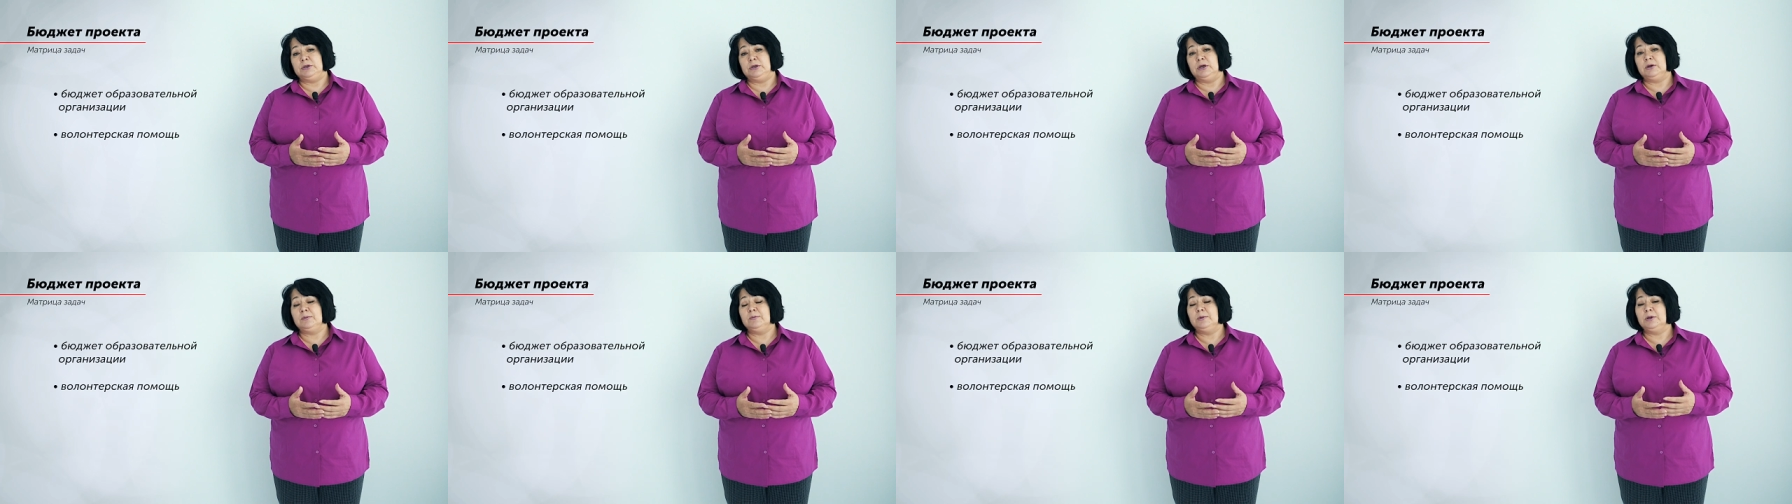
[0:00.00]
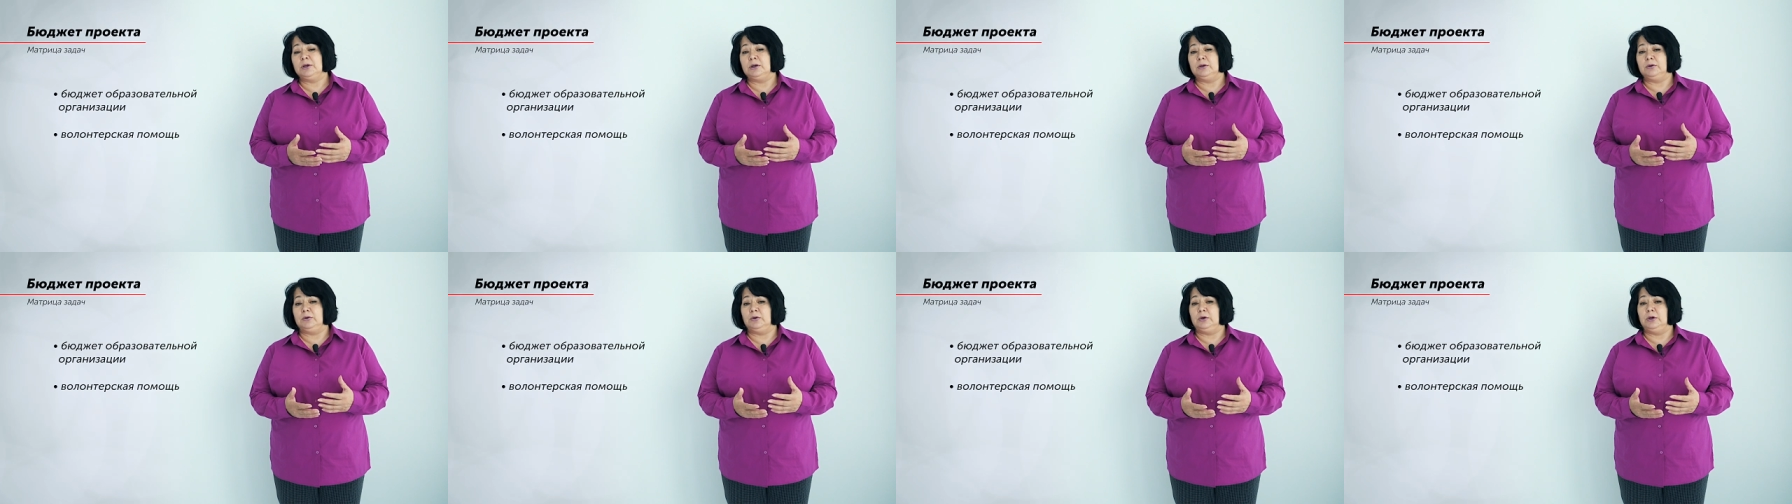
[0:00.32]

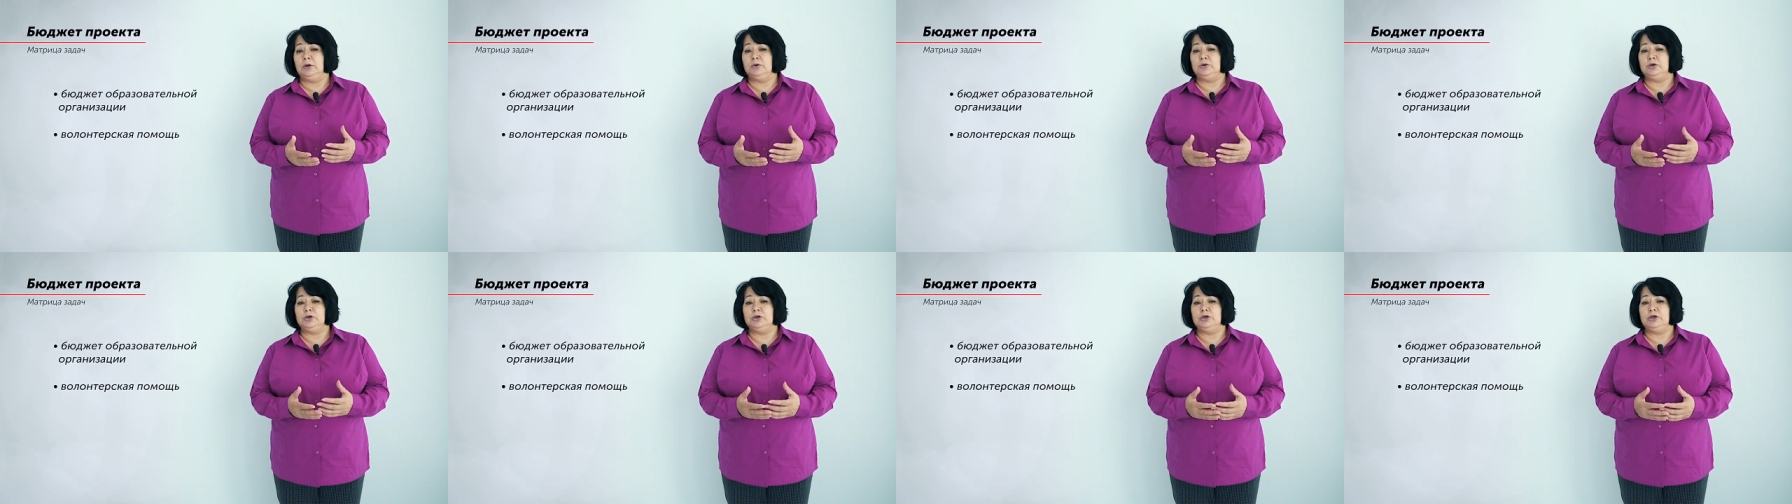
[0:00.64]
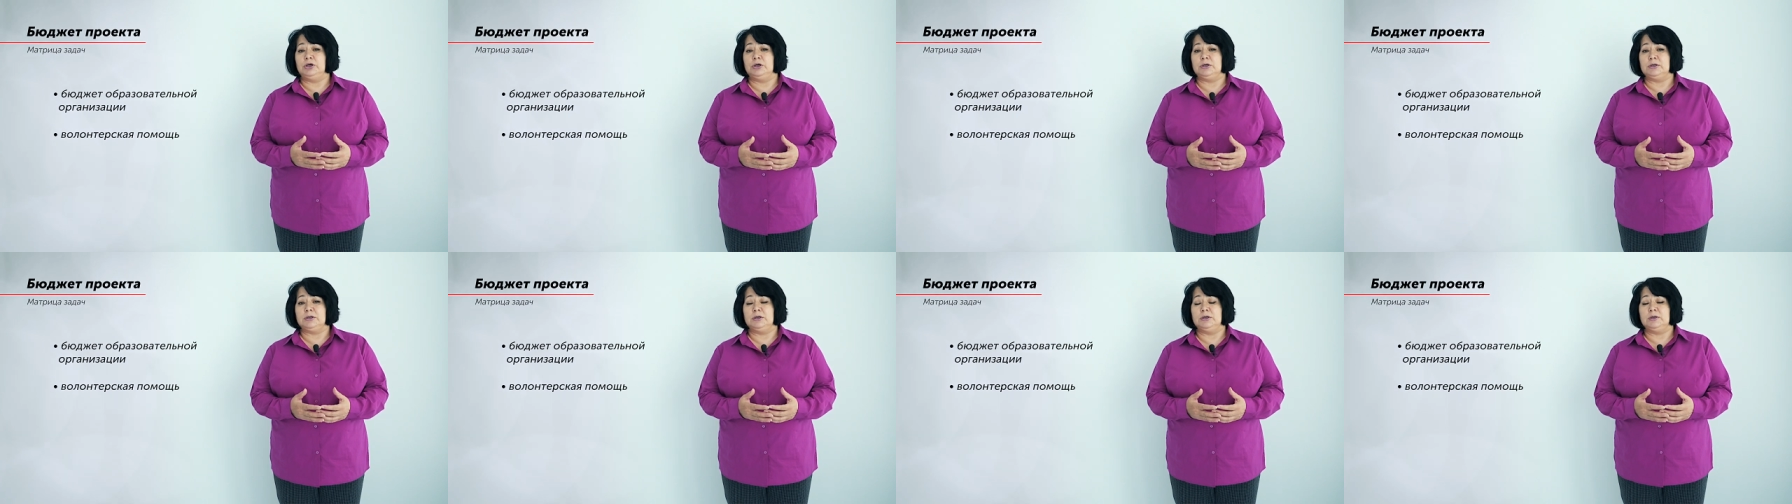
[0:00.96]
термин, который я очень
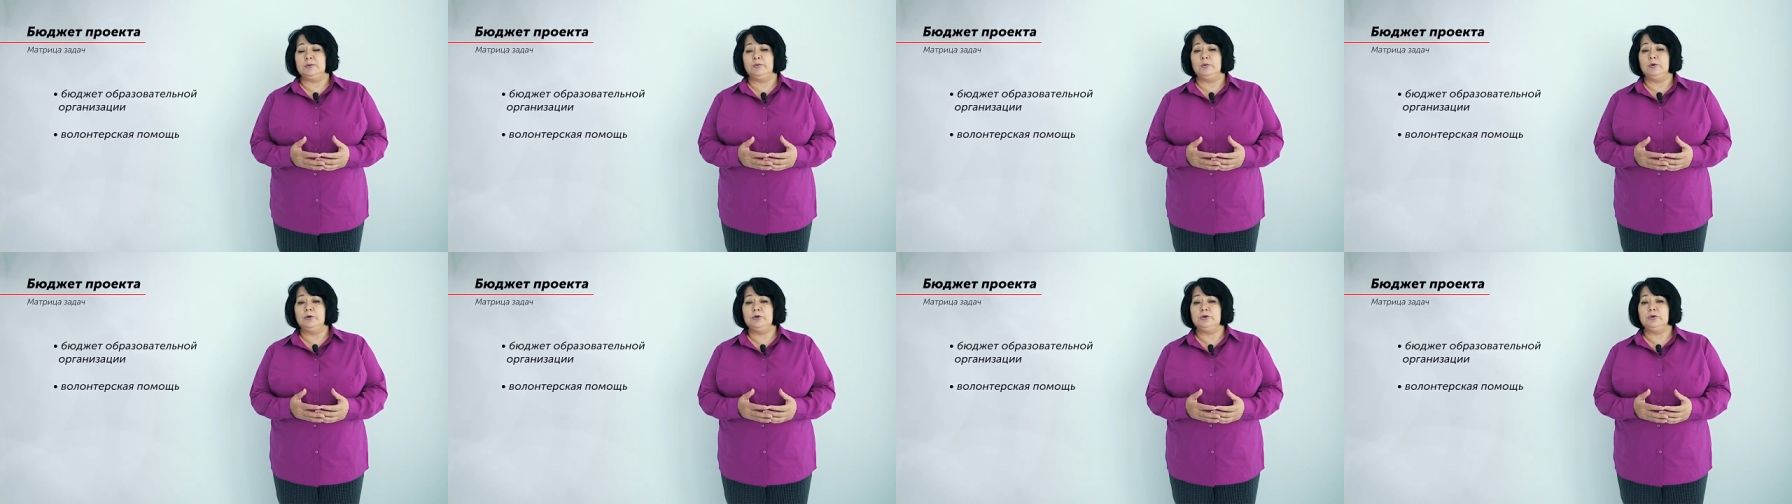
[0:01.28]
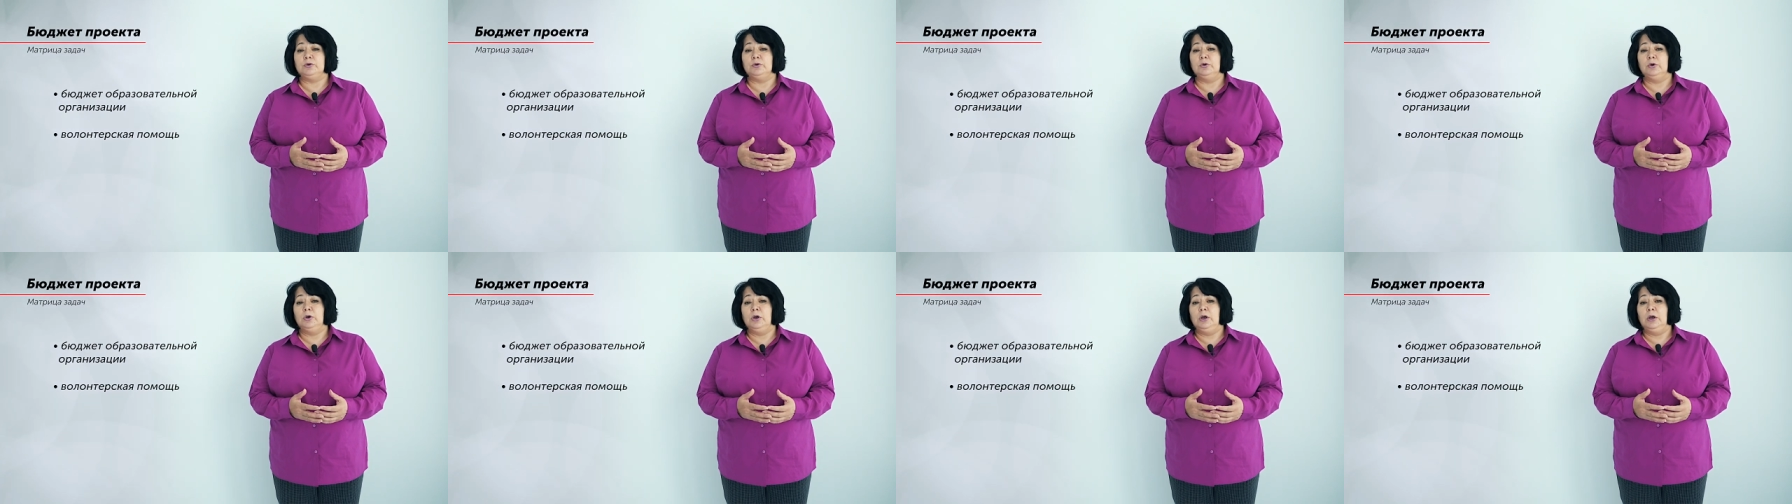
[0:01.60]
часто
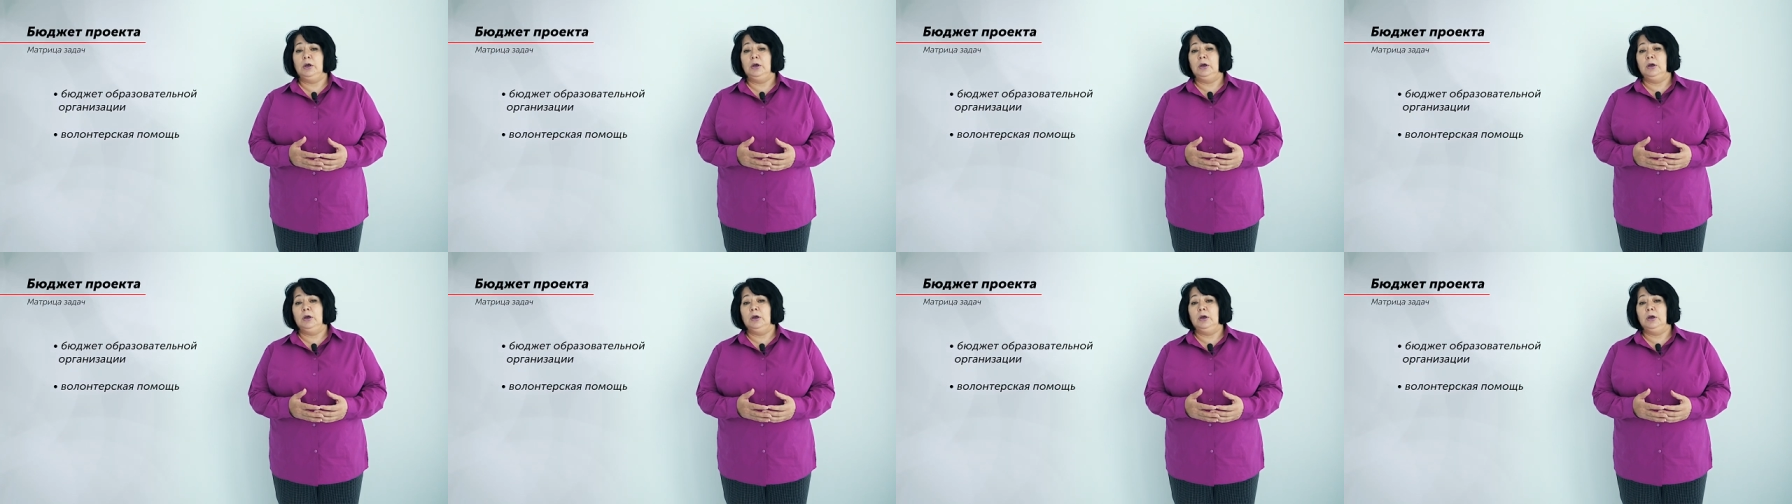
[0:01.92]
использую,